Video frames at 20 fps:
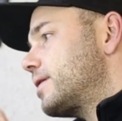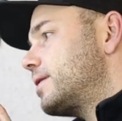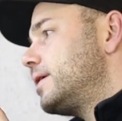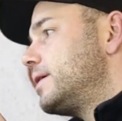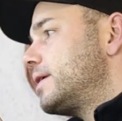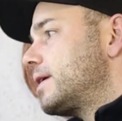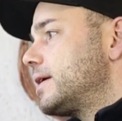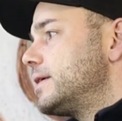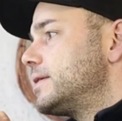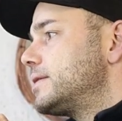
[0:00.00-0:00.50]

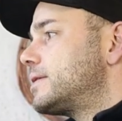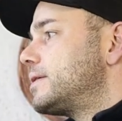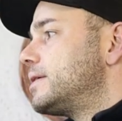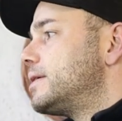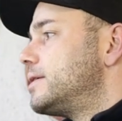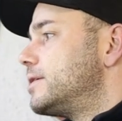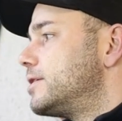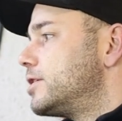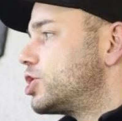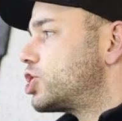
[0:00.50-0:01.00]
Den Rest,
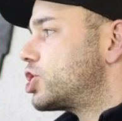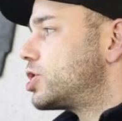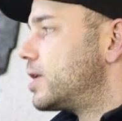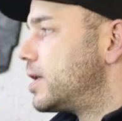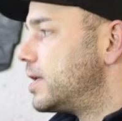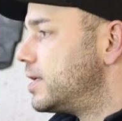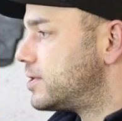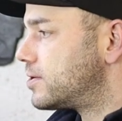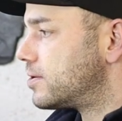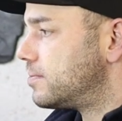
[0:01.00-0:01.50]
den
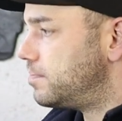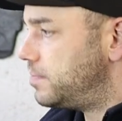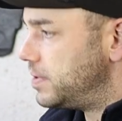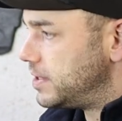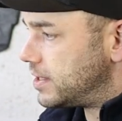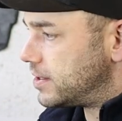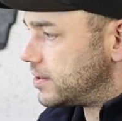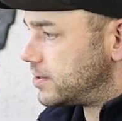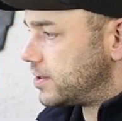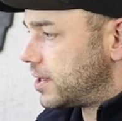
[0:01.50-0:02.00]
schneide ich so ein
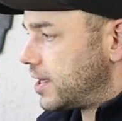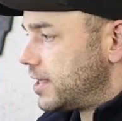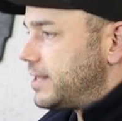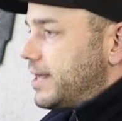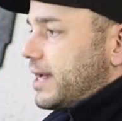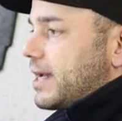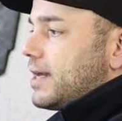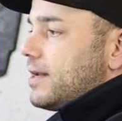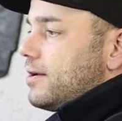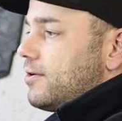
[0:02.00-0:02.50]
bisschen zurecht.
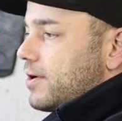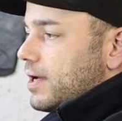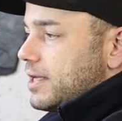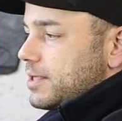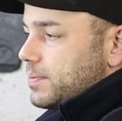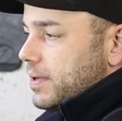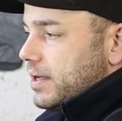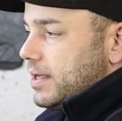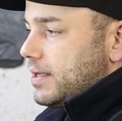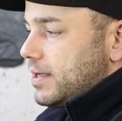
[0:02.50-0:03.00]
Der kann auch
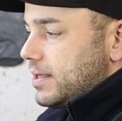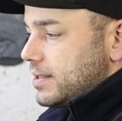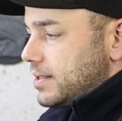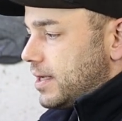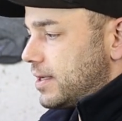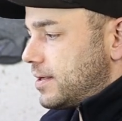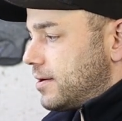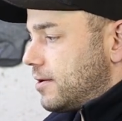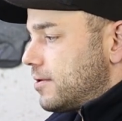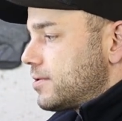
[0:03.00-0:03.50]
erstmal hier in den
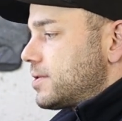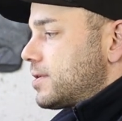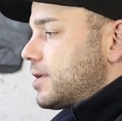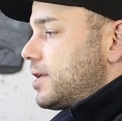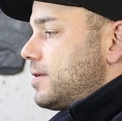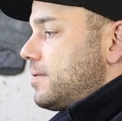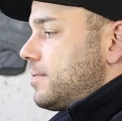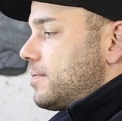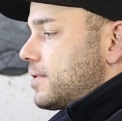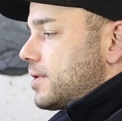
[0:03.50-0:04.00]
Seiten
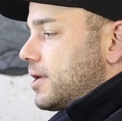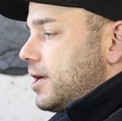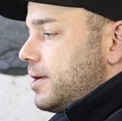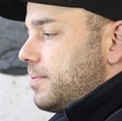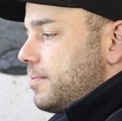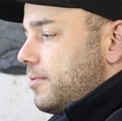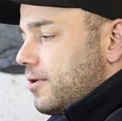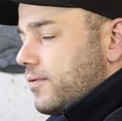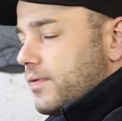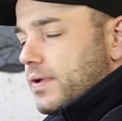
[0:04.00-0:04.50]

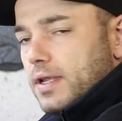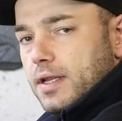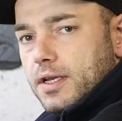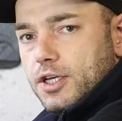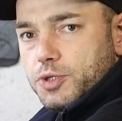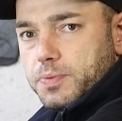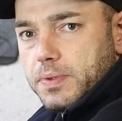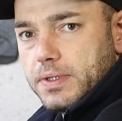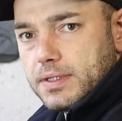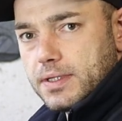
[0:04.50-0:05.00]
austreiben, auch wenn er
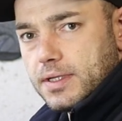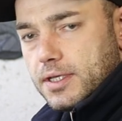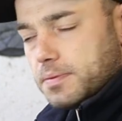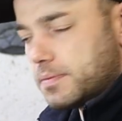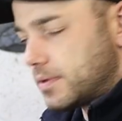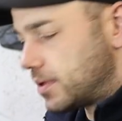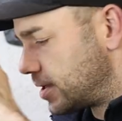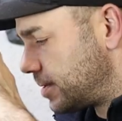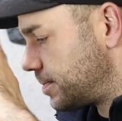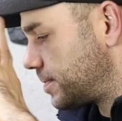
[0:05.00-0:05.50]
die Spitze nicht
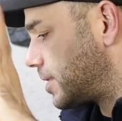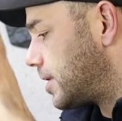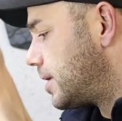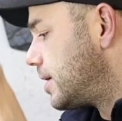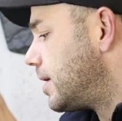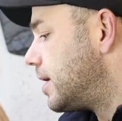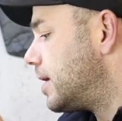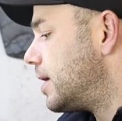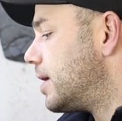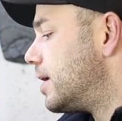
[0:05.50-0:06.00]
mitnimmt.
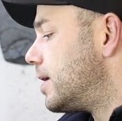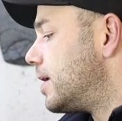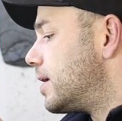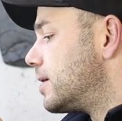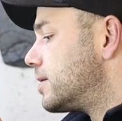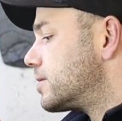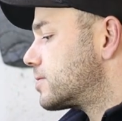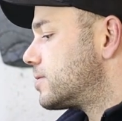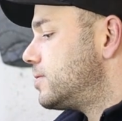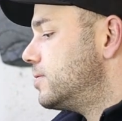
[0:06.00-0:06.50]

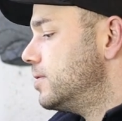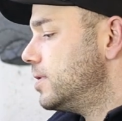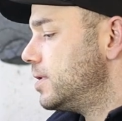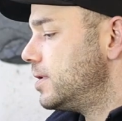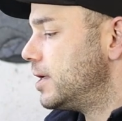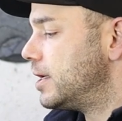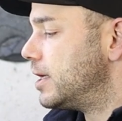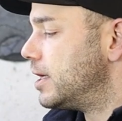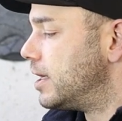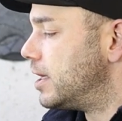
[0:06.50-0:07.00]
Alles cool.
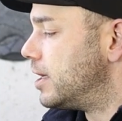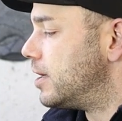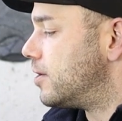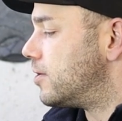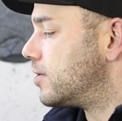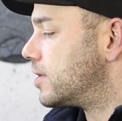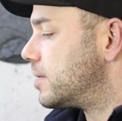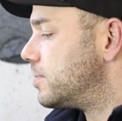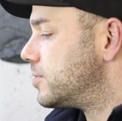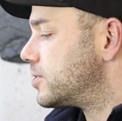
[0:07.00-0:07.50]

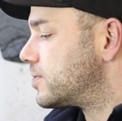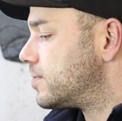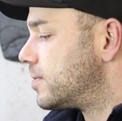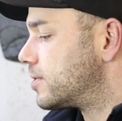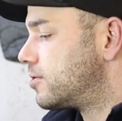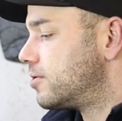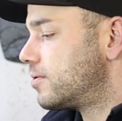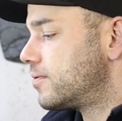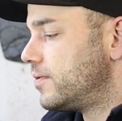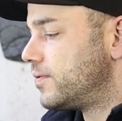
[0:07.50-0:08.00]
Und dann müssen wir
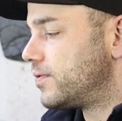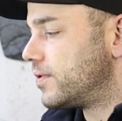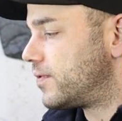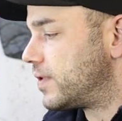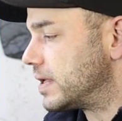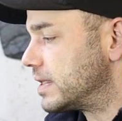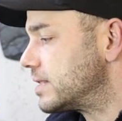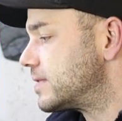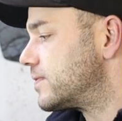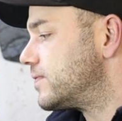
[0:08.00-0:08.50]
mal gucken, wie viele
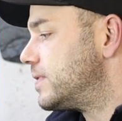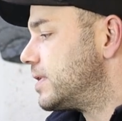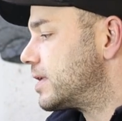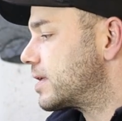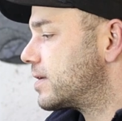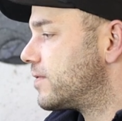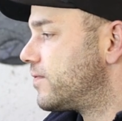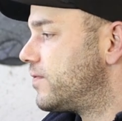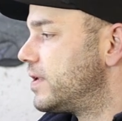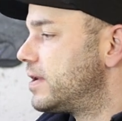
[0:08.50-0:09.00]
Pflanzen wir da
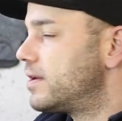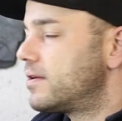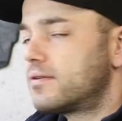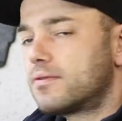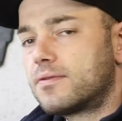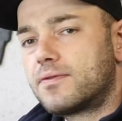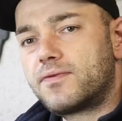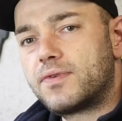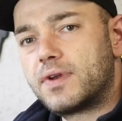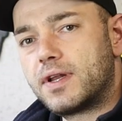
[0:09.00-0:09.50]
gewinnen.
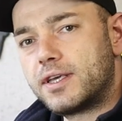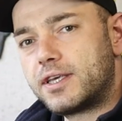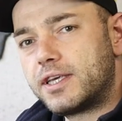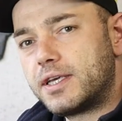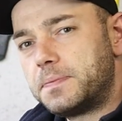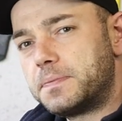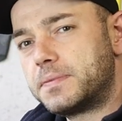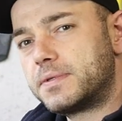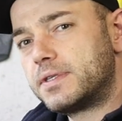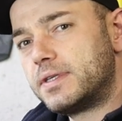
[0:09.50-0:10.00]
Und vielleicht
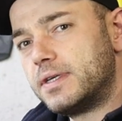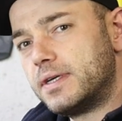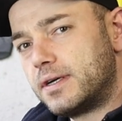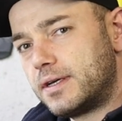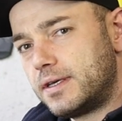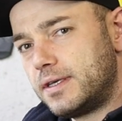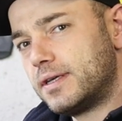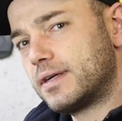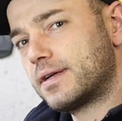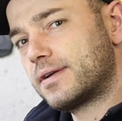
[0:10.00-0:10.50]
gibt es
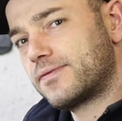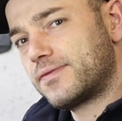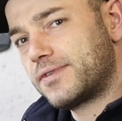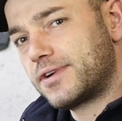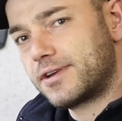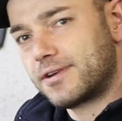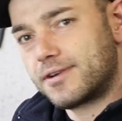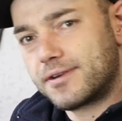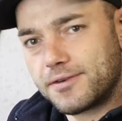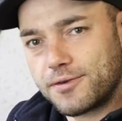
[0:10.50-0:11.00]
hier
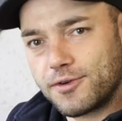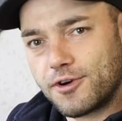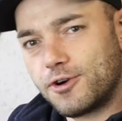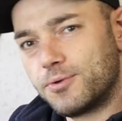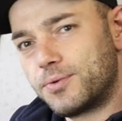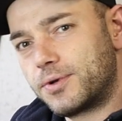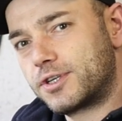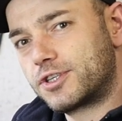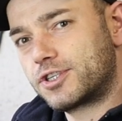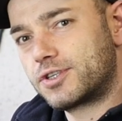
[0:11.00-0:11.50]
irgendwann einen
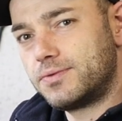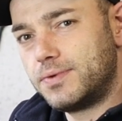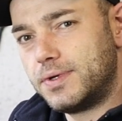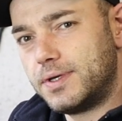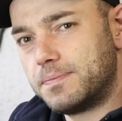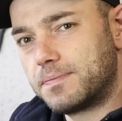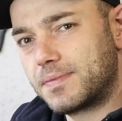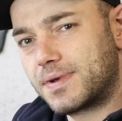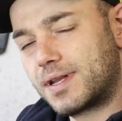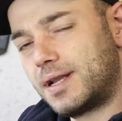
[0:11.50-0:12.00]
Orange
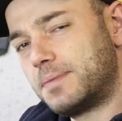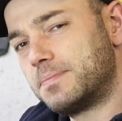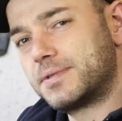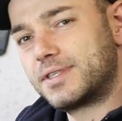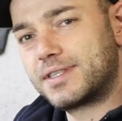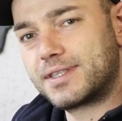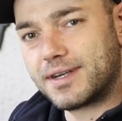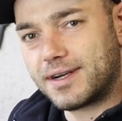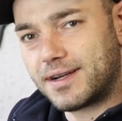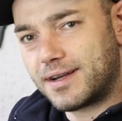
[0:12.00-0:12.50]
Dream
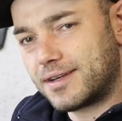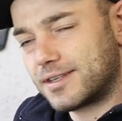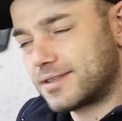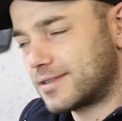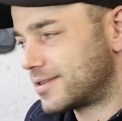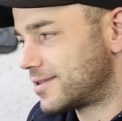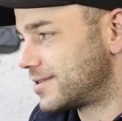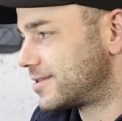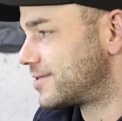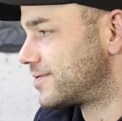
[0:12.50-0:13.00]
Klamster.
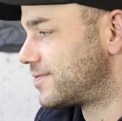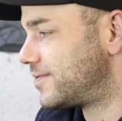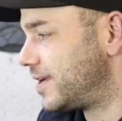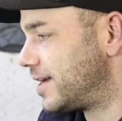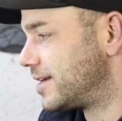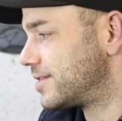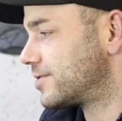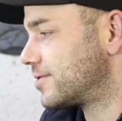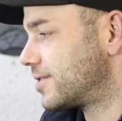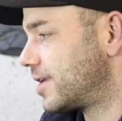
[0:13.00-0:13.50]
Das
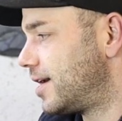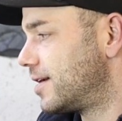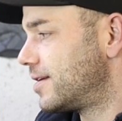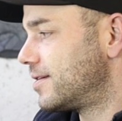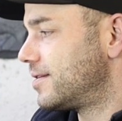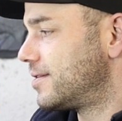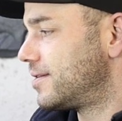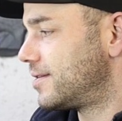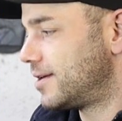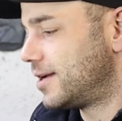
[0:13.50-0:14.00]
wäre so
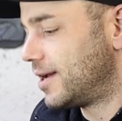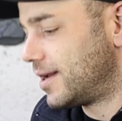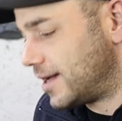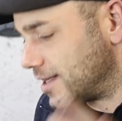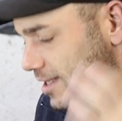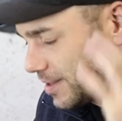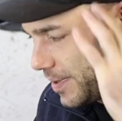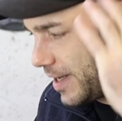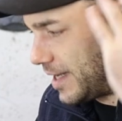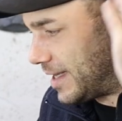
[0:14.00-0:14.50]
gerade.
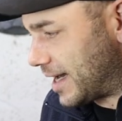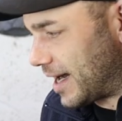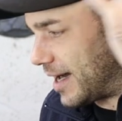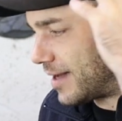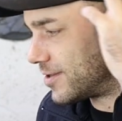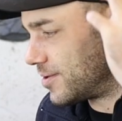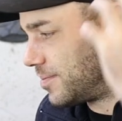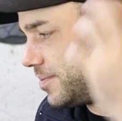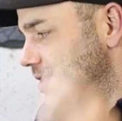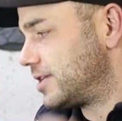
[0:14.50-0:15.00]
Deshalb hatte ich da
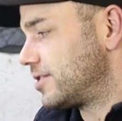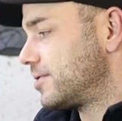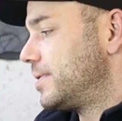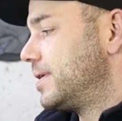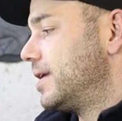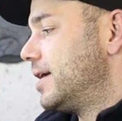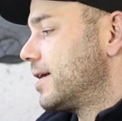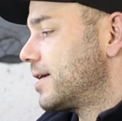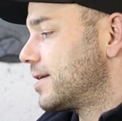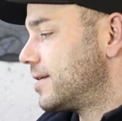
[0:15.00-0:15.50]
gerade so ein bisschen drüber
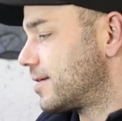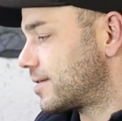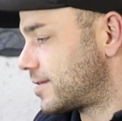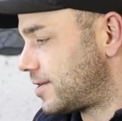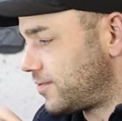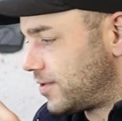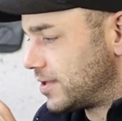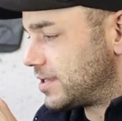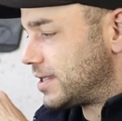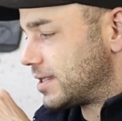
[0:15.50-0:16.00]
nachgedacht.
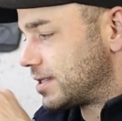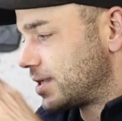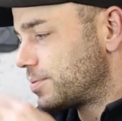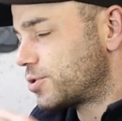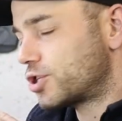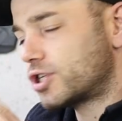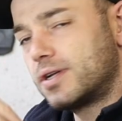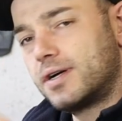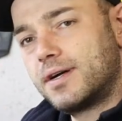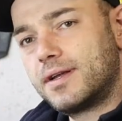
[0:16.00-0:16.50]
Ich wollte es erst
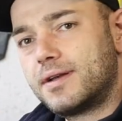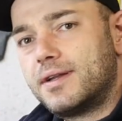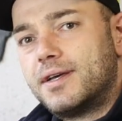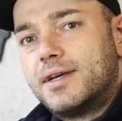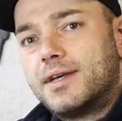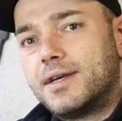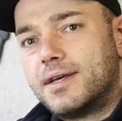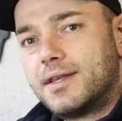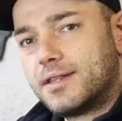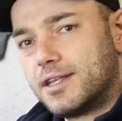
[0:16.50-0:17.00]
abschneiden,
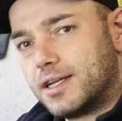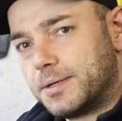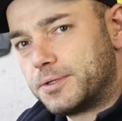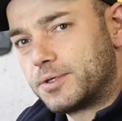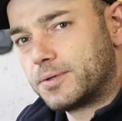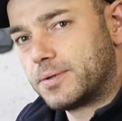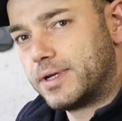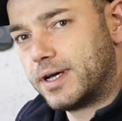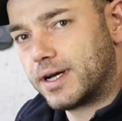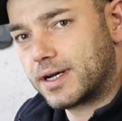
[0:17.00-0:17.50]
dann habe ich
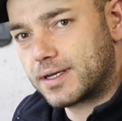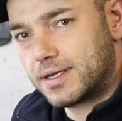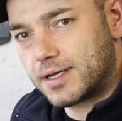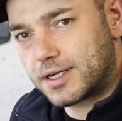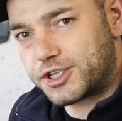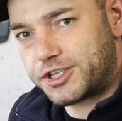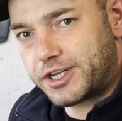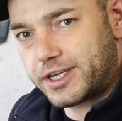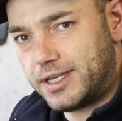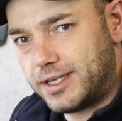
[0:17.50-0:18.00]
darüber
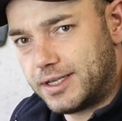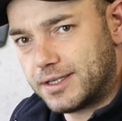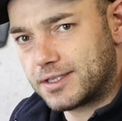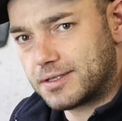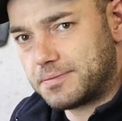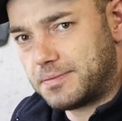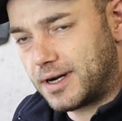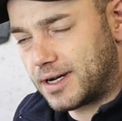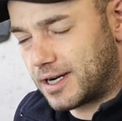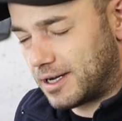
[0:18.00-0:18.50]
nachgedacht, Stecklinge
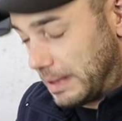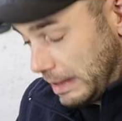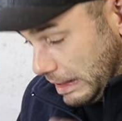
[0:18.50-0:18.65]
zu machen,